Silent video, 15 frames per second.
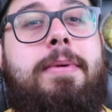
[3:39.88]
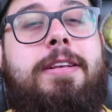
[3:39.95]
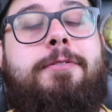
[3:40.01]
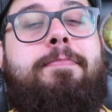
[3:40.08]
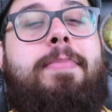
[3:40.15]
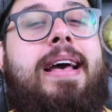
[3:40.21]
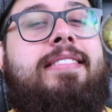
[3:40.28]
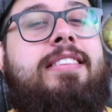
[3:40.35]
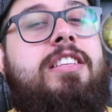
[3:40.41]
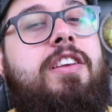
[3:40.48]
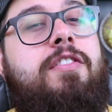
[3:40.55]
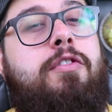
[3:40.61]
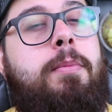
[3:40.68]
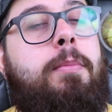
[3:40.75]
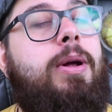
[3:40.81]
é uma espécie
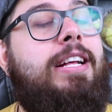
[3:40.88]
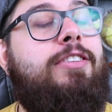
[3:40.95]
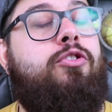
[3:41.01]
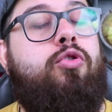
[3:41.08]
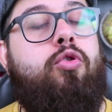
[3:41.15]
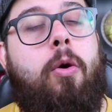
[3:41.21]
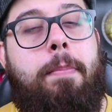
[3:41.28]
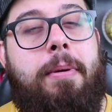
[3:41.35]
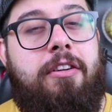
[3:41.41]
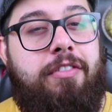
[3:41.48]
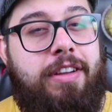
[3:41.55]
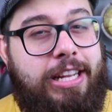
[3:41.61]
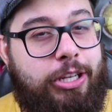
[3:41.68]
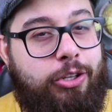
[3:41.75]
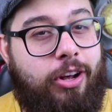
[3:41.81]
de víbora super
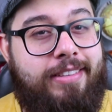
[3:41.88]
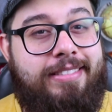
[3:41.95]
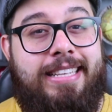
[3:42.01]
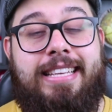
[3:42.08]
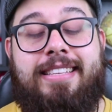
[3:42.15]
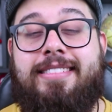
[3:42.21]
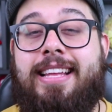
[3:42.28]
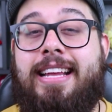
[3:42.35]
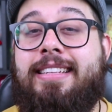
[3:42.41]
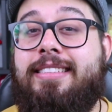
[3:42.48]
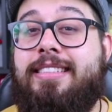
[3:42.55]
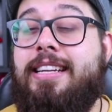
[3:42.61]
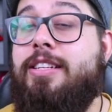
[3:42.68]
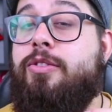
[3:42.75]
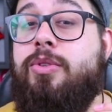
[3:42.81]
venenosa que está
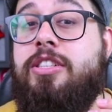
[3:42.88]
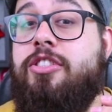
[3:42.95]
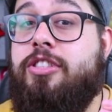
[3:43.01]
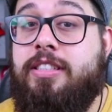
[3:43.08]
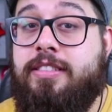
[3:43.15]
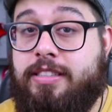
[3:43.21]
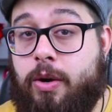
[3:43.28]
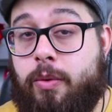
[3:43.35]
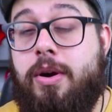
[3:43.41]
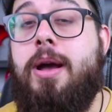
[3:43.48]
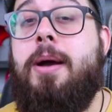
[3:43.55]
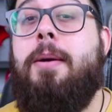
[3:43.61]
entrando em extinção